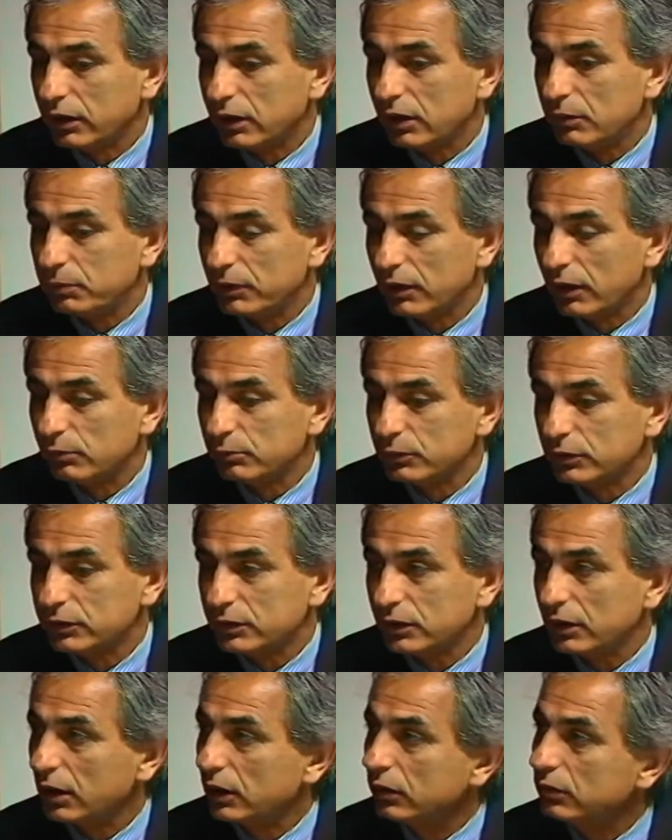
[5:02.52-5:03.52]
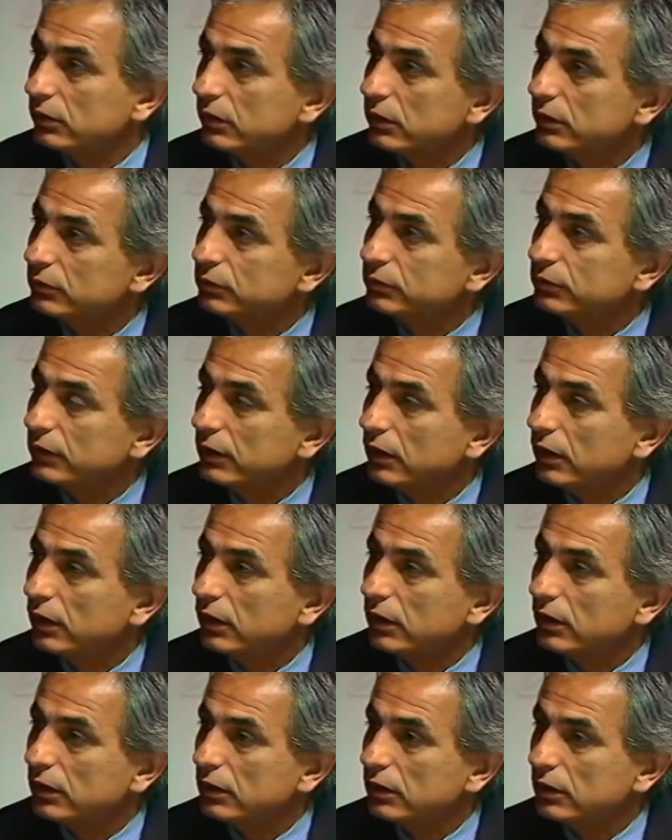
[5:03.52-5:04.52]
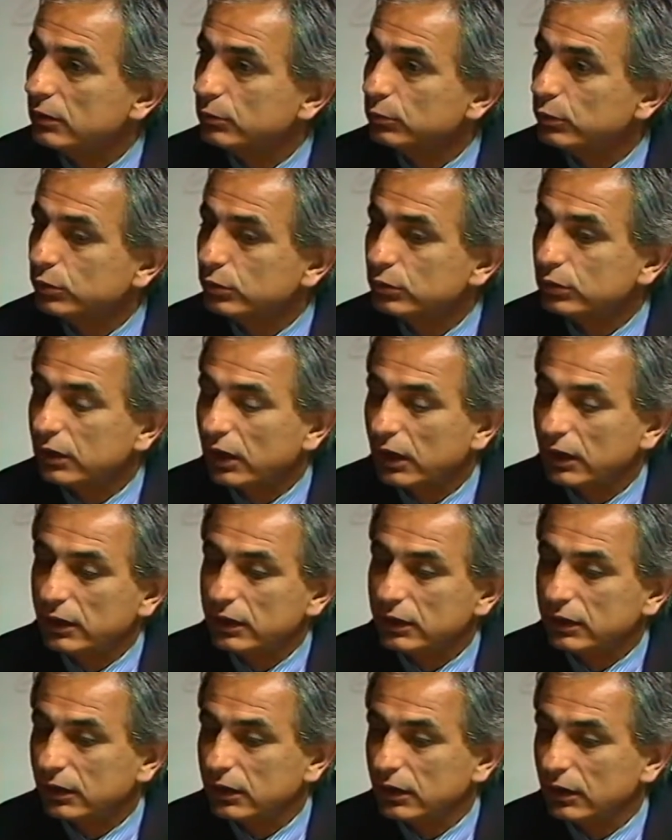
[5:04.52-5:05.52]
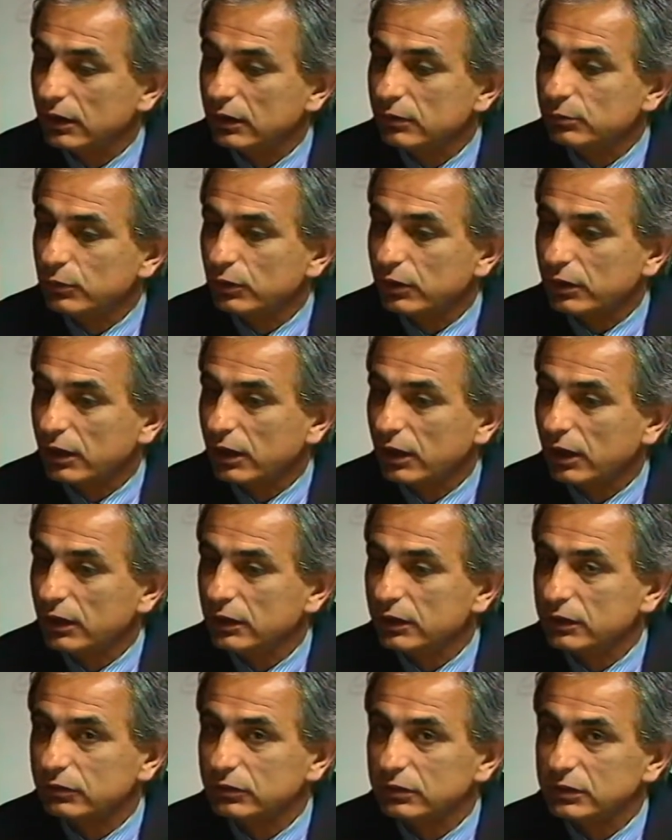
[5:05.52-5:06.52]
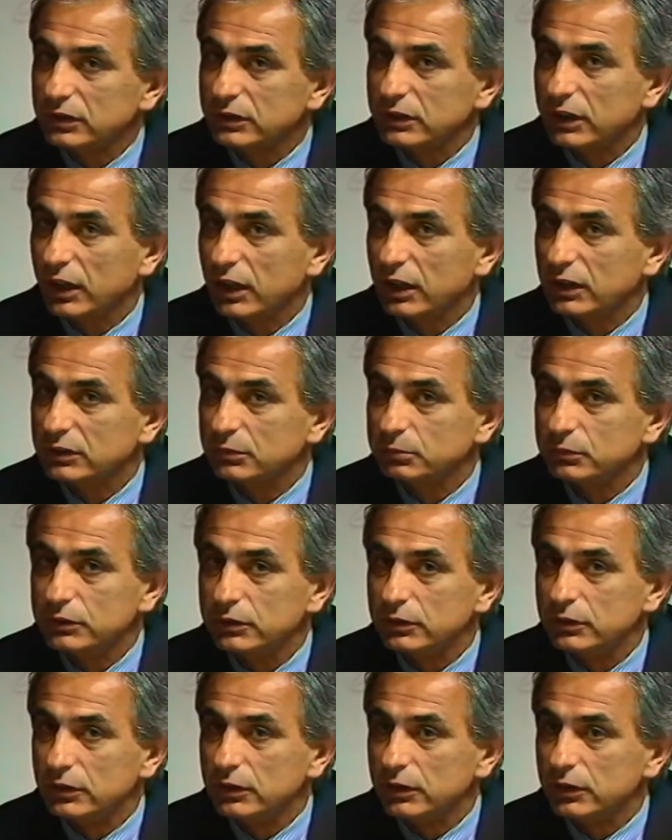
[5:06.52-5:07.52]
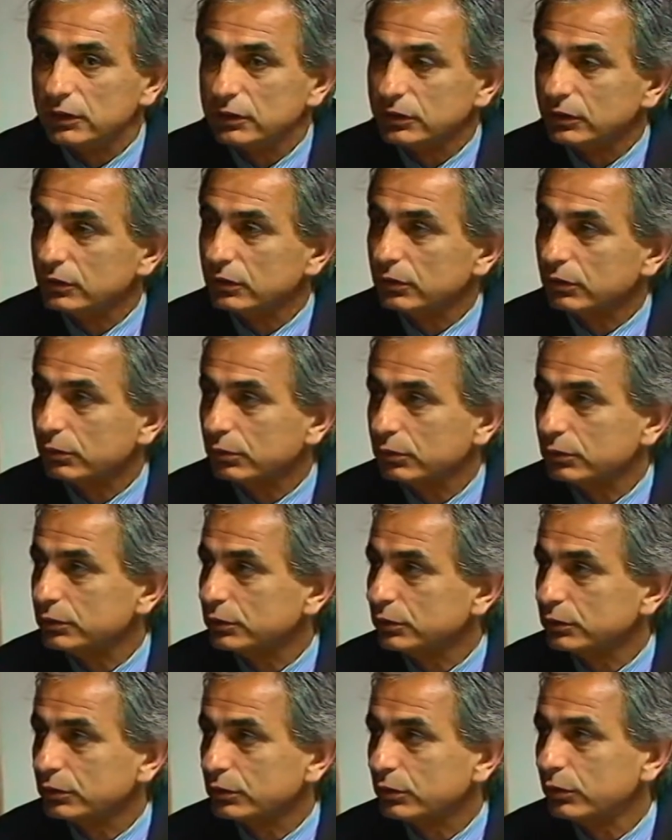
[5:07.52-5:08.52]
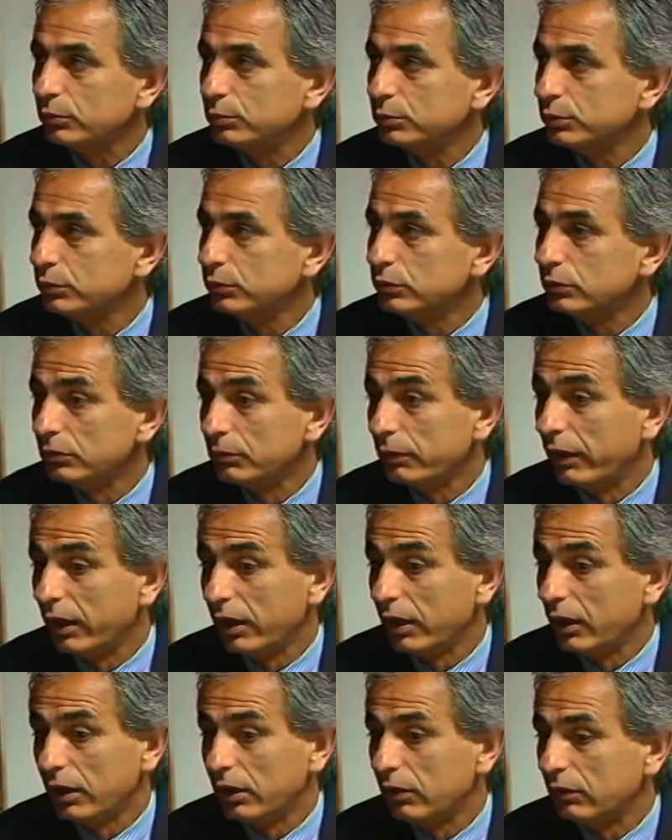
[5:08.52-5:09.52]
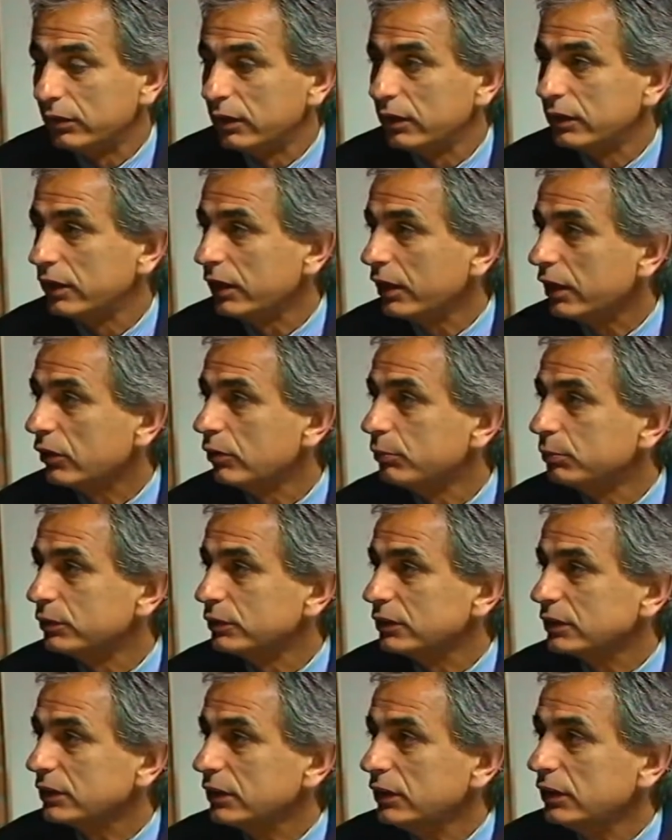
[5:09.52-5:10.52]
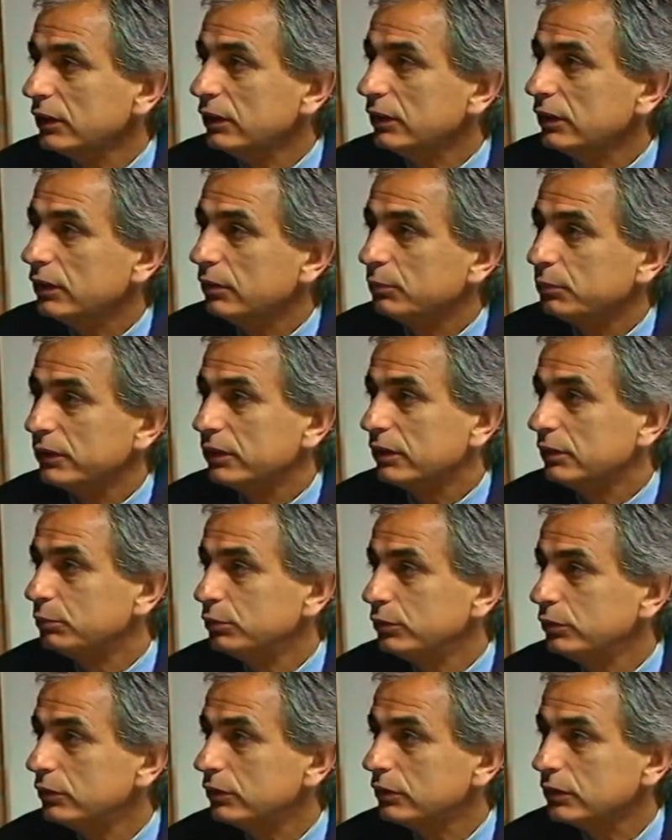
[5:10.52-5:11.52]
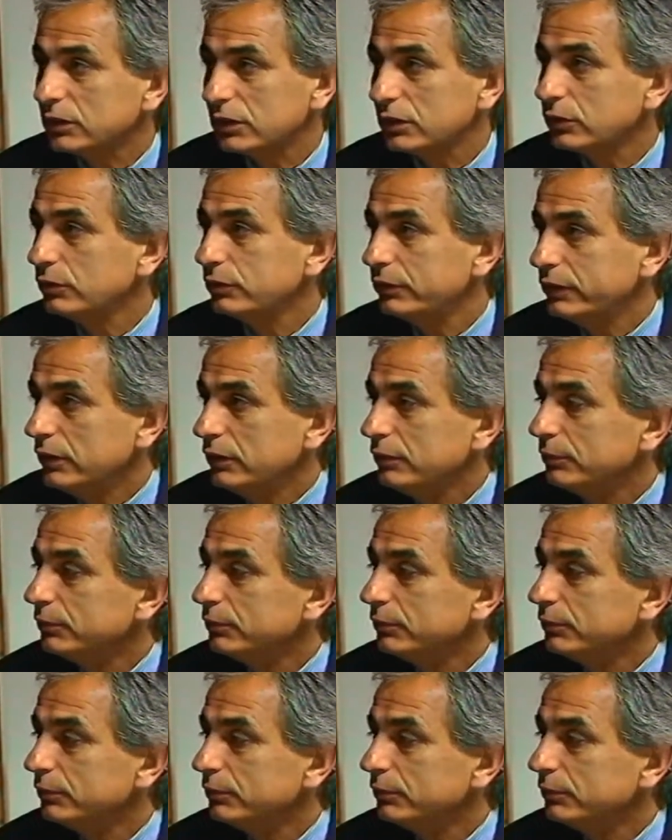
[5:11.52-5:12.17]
l'équipe a montré encore une fois euh, beaucoup de qualité, morale, enthousiasme. Ils ont cru jusqu'au bout. Ben, on était récompensés. un hein, petit but, ça suffit.